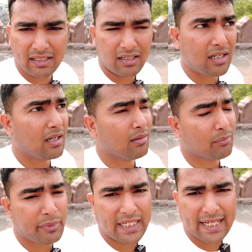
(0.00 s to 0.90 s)

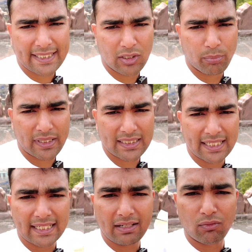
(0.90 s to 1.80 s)
आ, मीनार के ऊपर
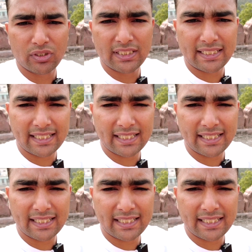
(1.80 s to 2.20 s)
जाने का वो ये